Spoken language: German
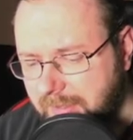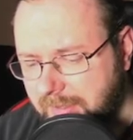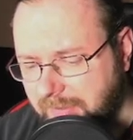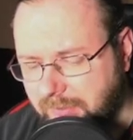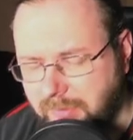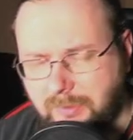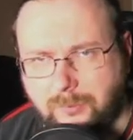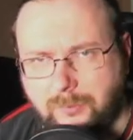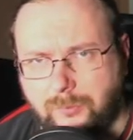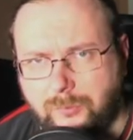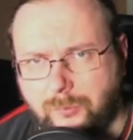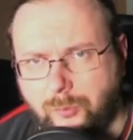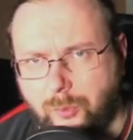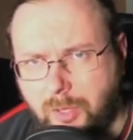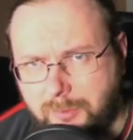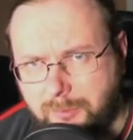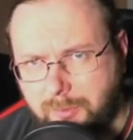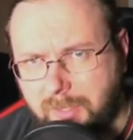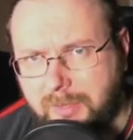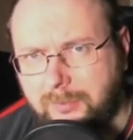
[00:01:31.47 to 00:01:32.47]
also im
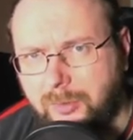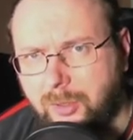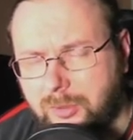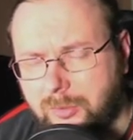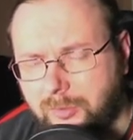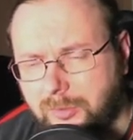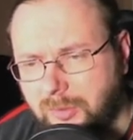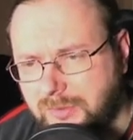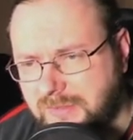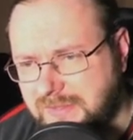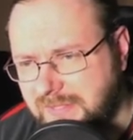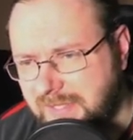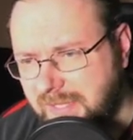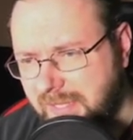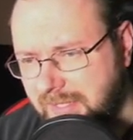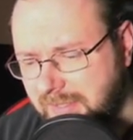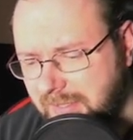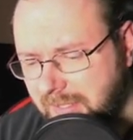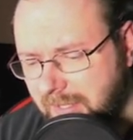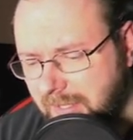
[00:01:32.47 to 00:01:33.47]
World Rack-Block, um genau zu
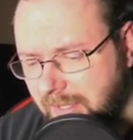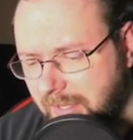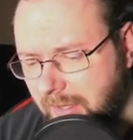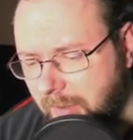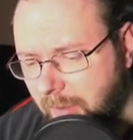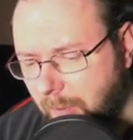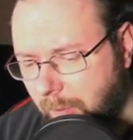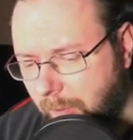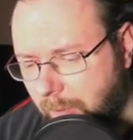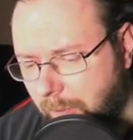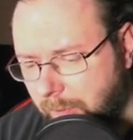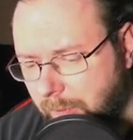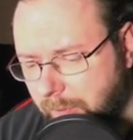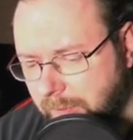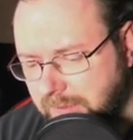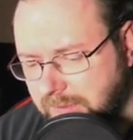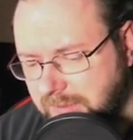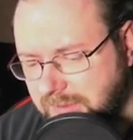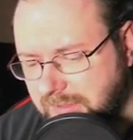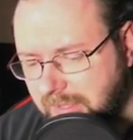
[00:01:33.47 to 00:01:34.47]
sein.
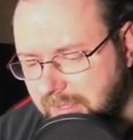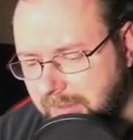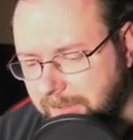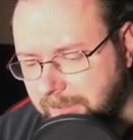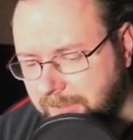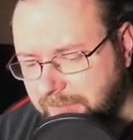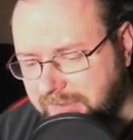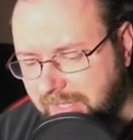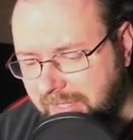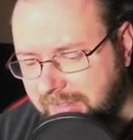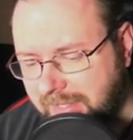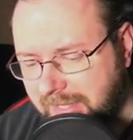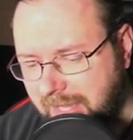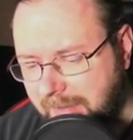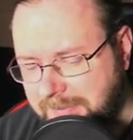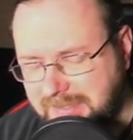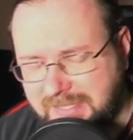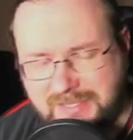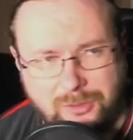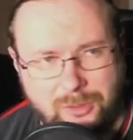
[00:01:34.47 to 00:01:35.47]
Und ähm, dann
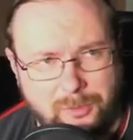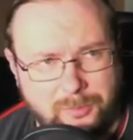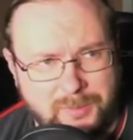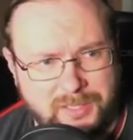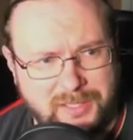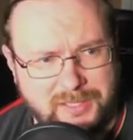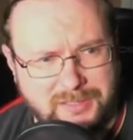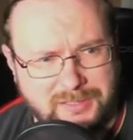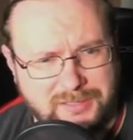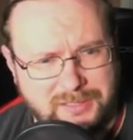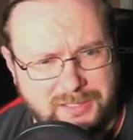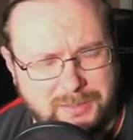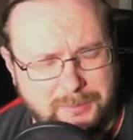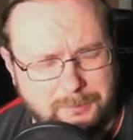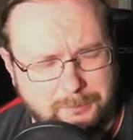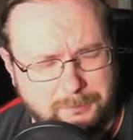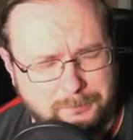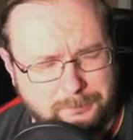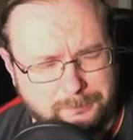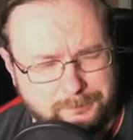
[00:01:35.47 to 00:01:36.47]
gab es das nochmal in
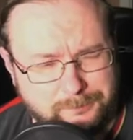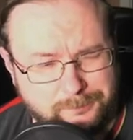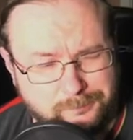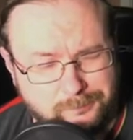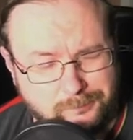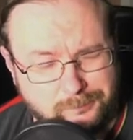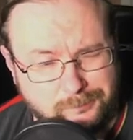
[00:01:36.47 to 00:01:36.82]
dem